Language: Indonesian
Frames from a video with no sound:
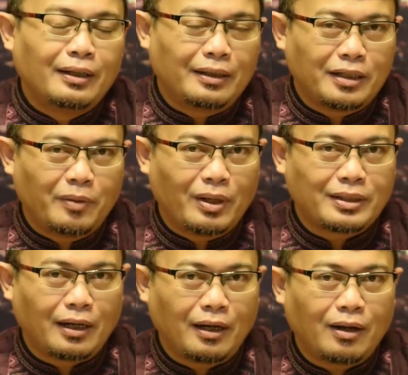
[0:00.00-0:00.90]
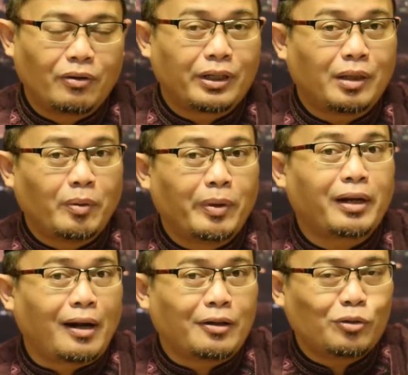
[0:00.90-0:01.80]
Yang jadi masalah kalau kita
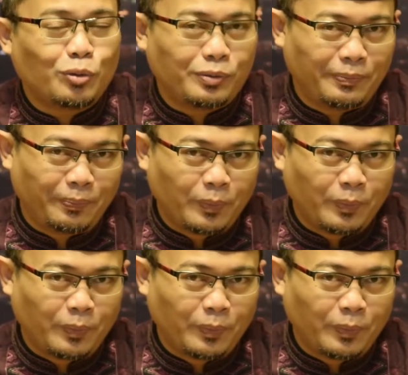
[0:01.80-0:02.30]
membayar langsung.